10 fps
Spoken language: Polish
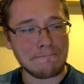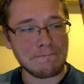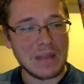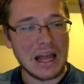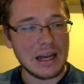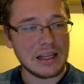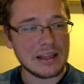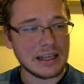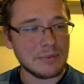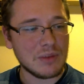ale
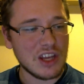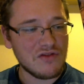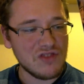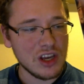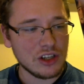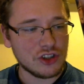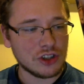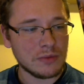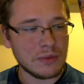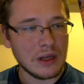takim
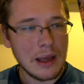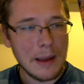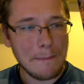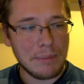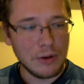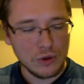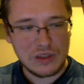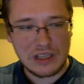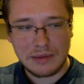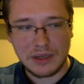największym
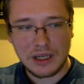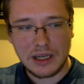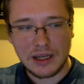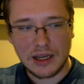plusem e,